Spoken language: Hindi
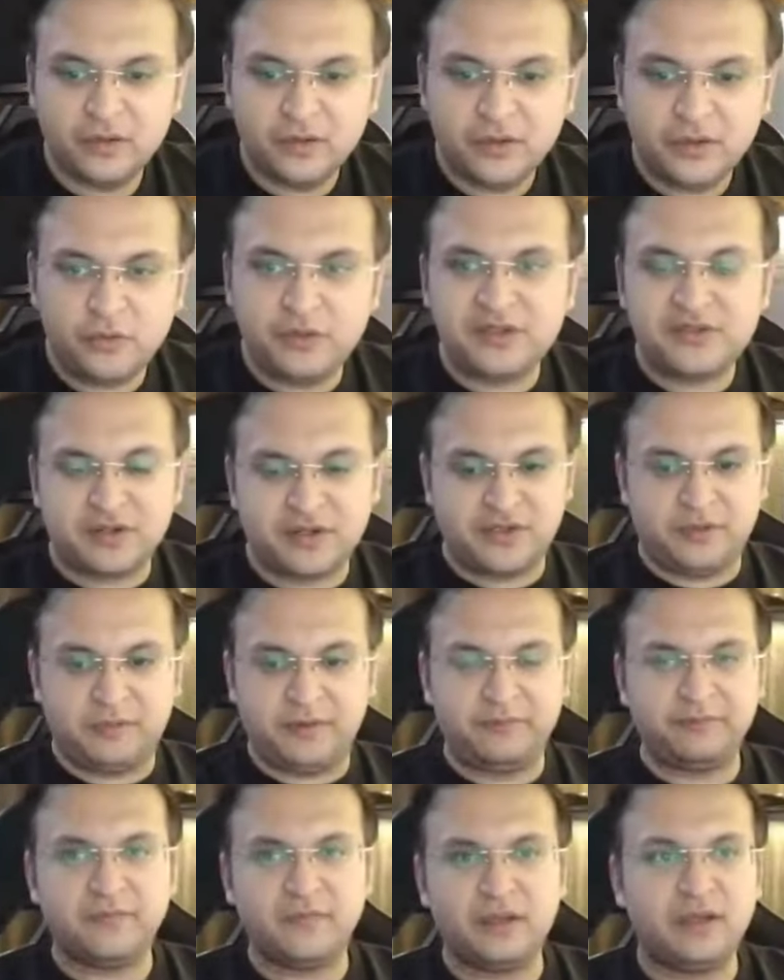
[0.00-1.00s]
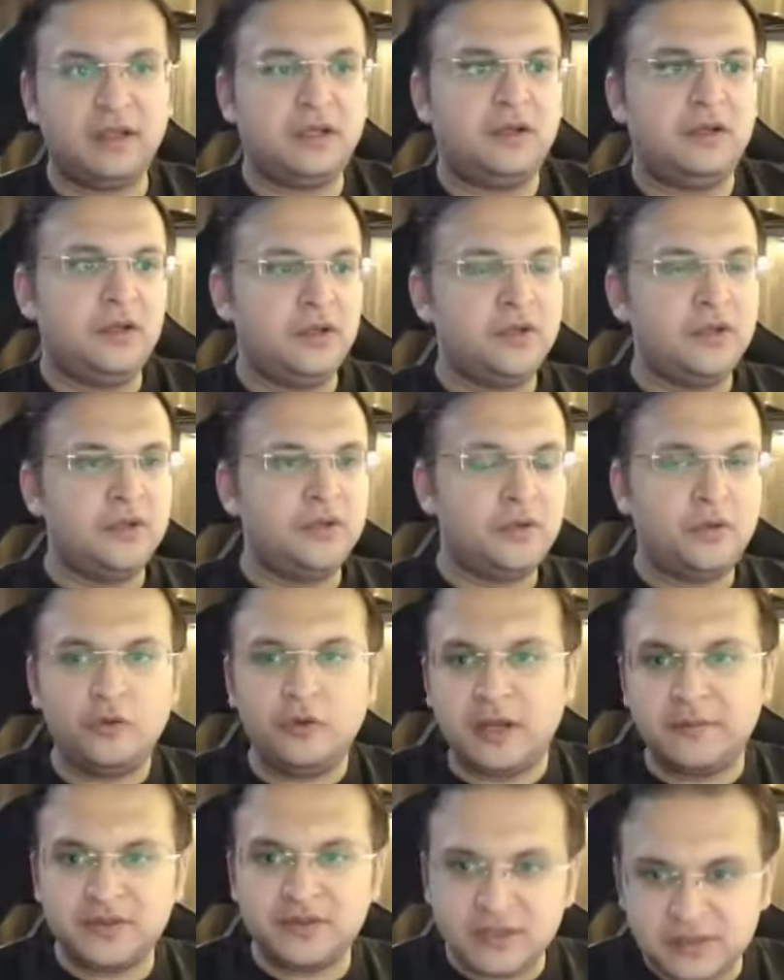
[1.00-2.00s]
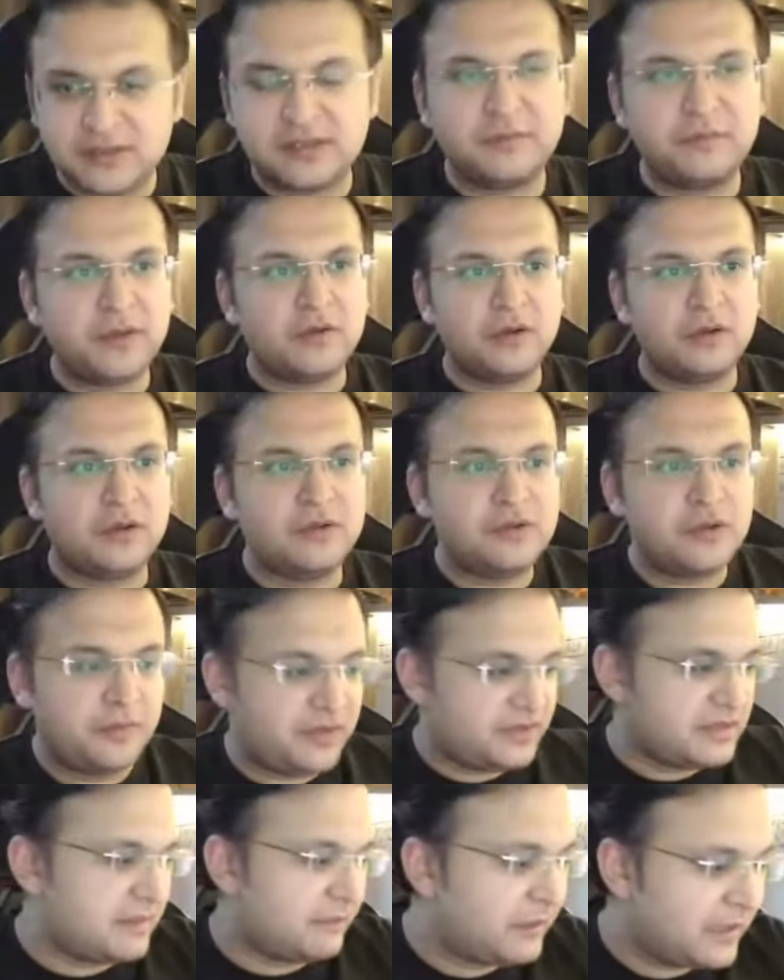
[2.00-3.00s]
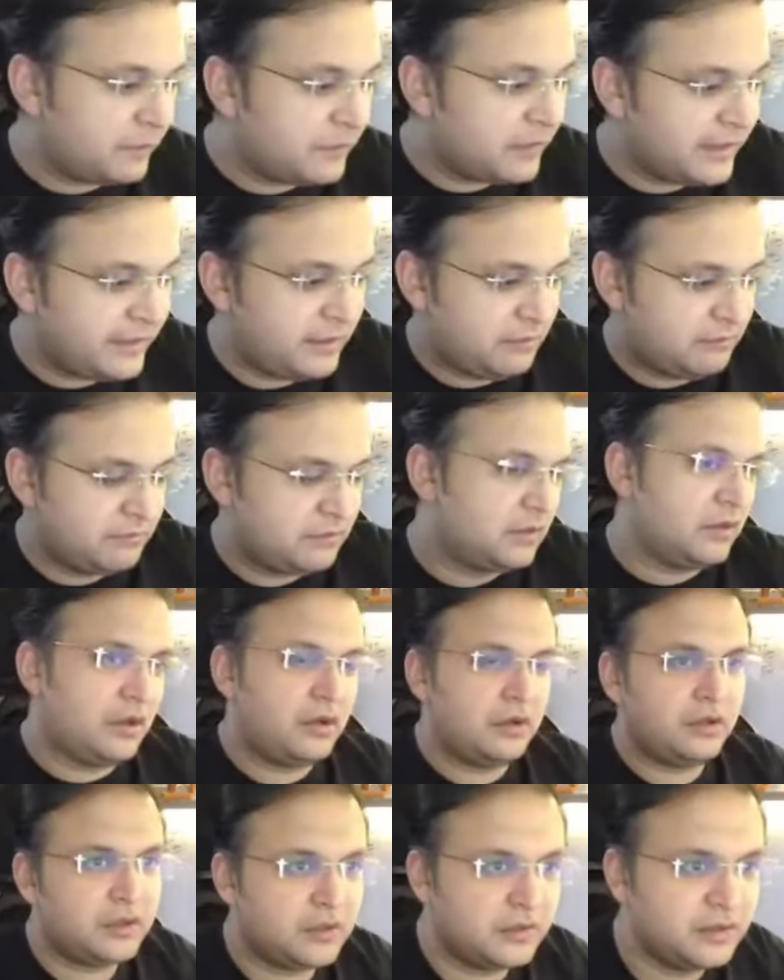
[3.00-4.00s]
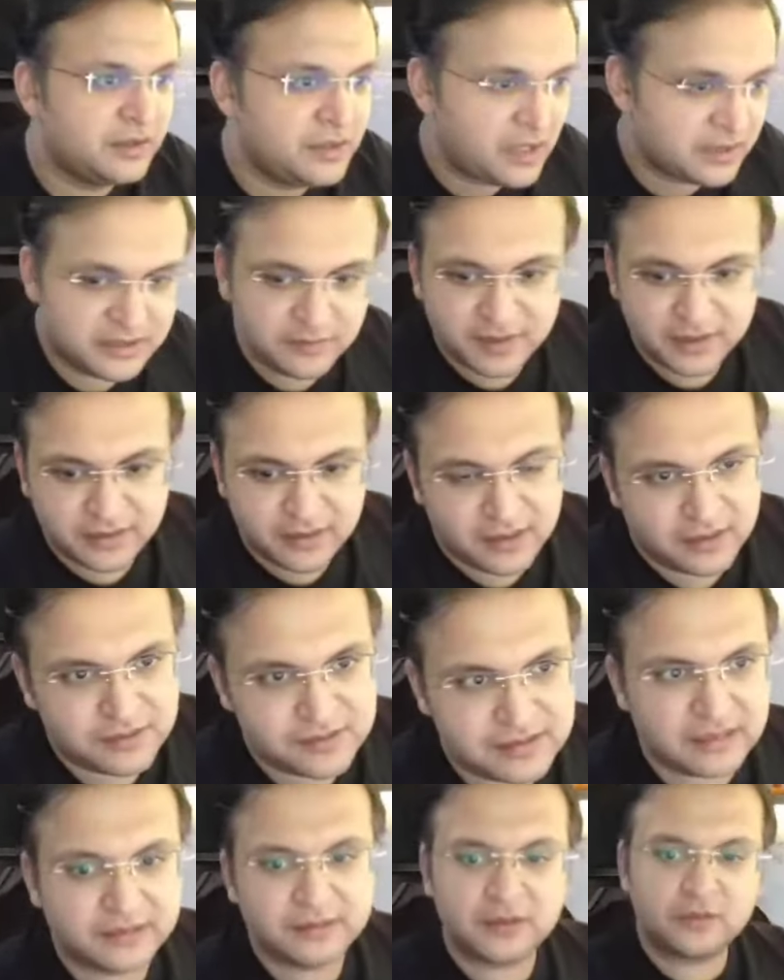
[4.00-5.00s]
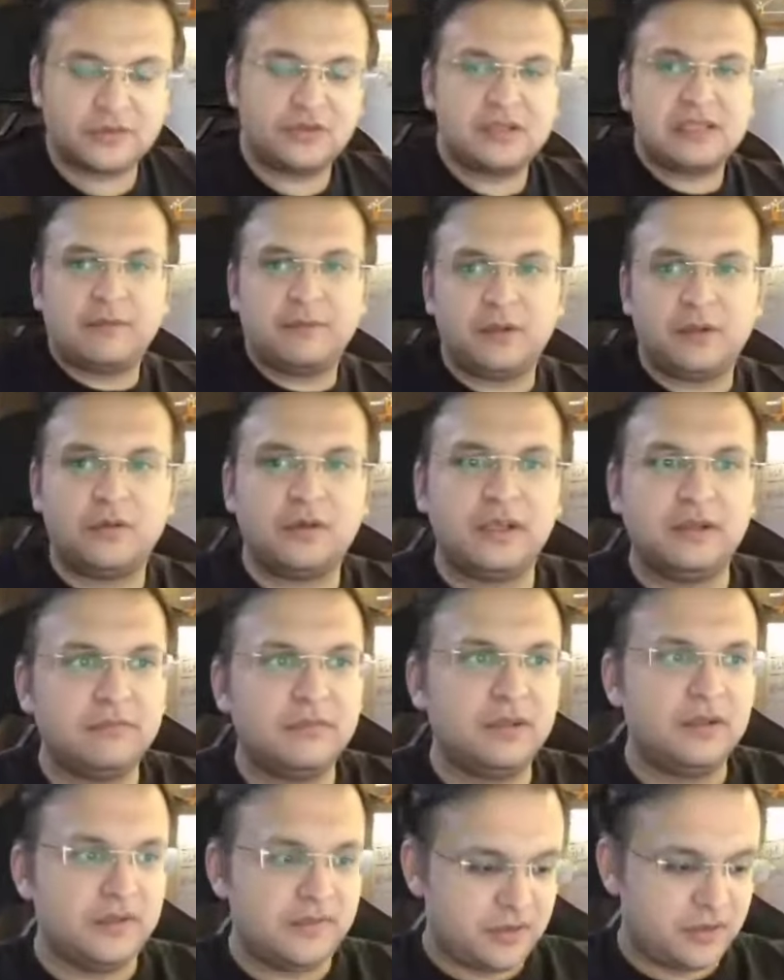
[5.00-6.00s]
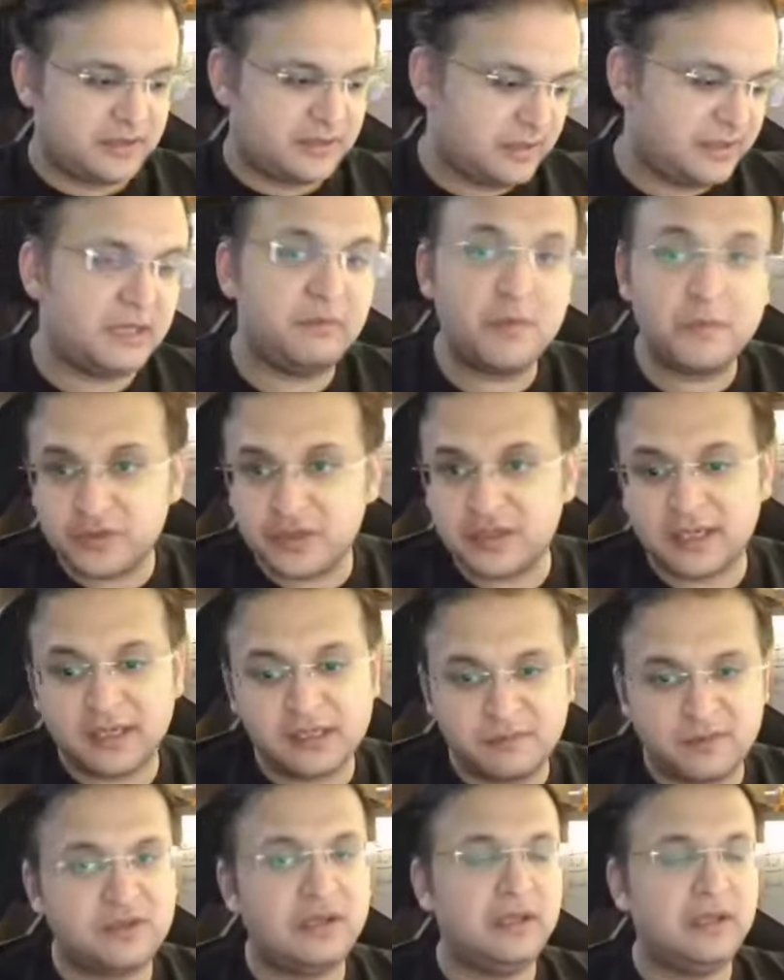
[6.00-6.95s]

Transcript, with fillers: टू डी स्ट्रक्चर पे है ना तो टू डायमेंशनल सिस्टम पे कौन कौन से ऑपरेशन एप्लीकेबल हैं और अच्छी बात क्या है कि ज्यादातर क्वेश्चन आप देखोगे जो आजकल नेट में पूछे जा रहे हैं स्पेशली